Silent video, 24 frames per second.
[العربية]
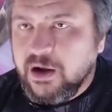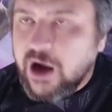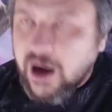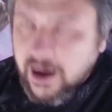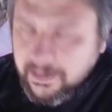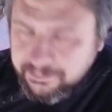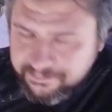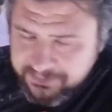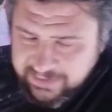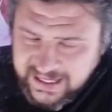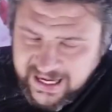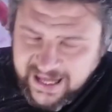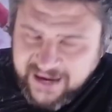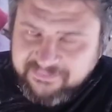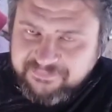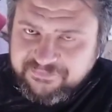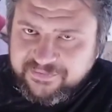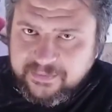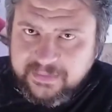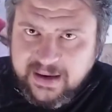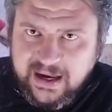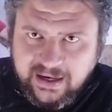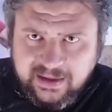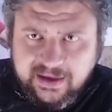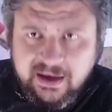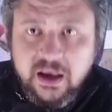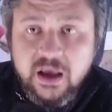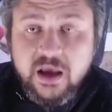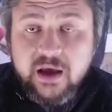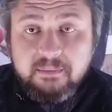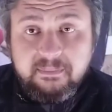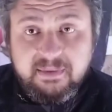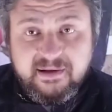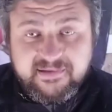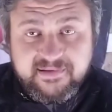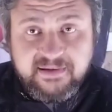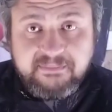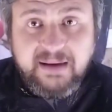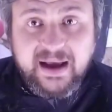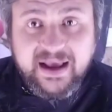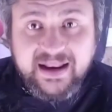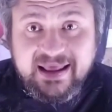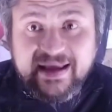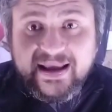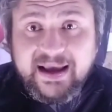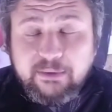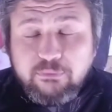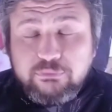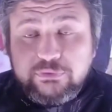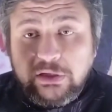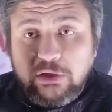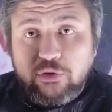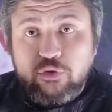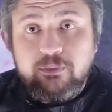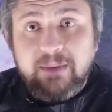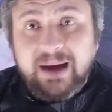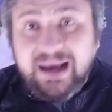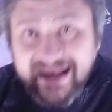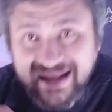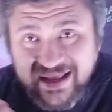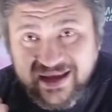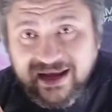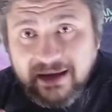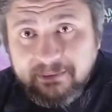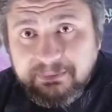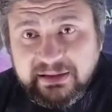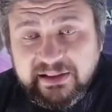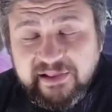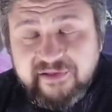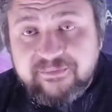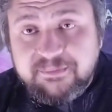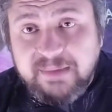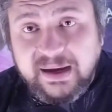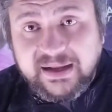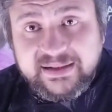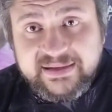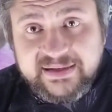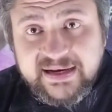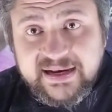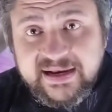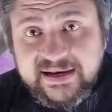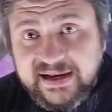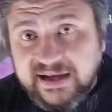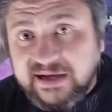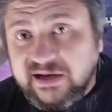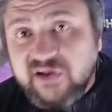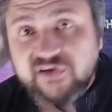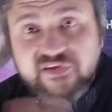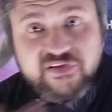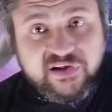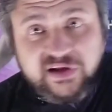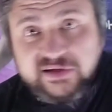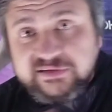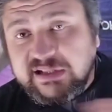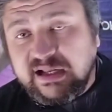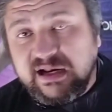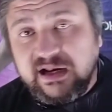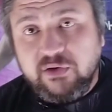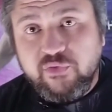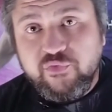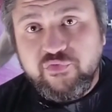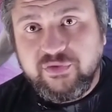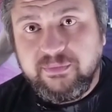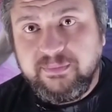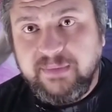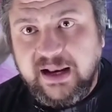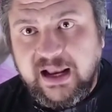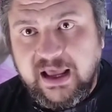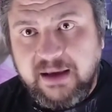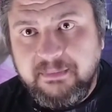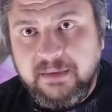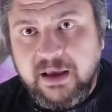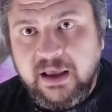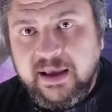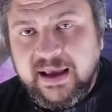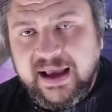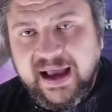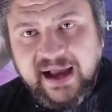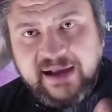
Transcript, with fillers: اه بنلعب في مالي بس معانا جوده ومعانا خامه تسمح لنا ان احنا نسيطر على نص الملعب